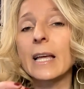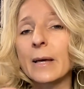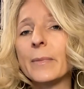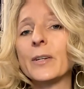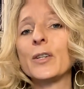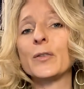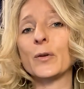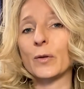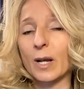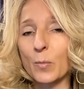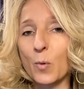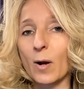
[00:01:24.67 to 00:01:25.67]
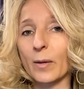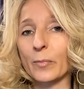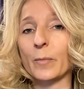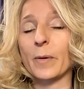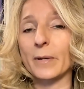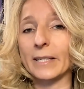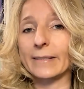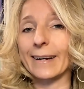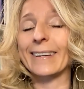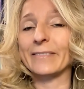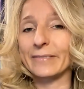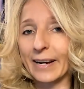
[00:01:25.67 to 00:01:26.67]
beh, ci sono delle buone probabilità
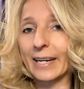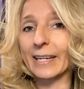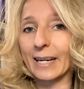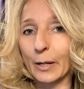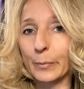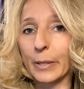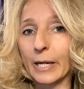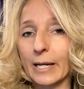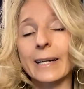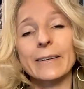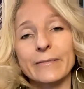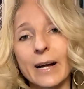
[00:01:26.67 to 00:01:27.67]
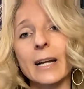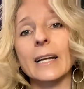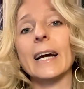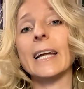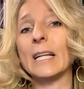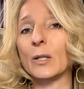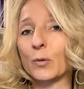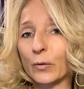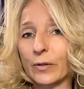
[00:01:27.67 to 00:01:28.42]
che valga la pena, che valga il tuo